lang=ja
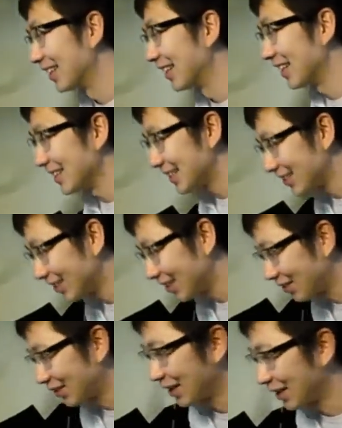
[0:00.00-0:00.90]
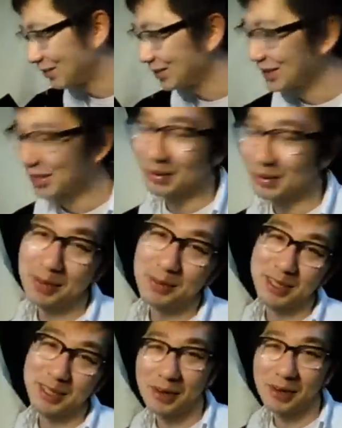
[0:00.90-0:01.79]
ゲストなのか MC なのか
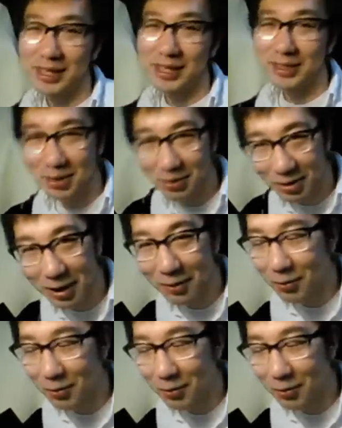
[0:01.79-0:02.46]
MC なのかゲストなのか。